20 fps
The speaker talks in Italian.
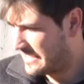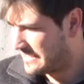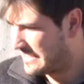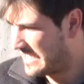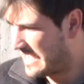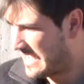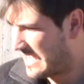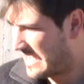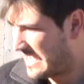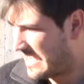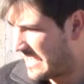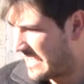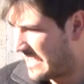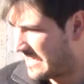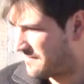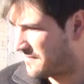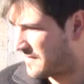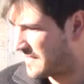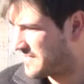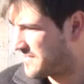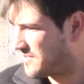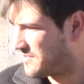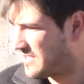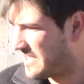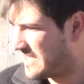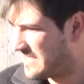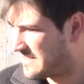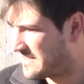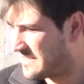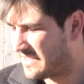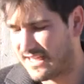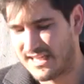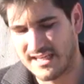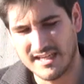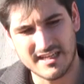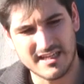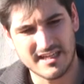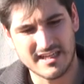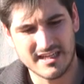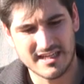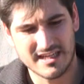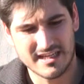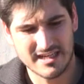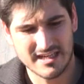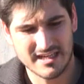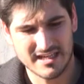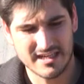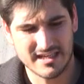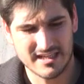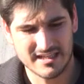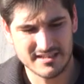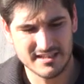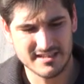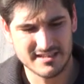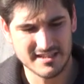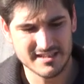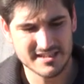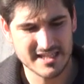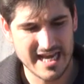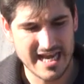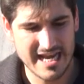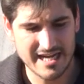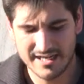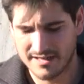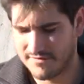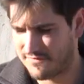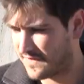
dai frazionisti eh, di Tiser,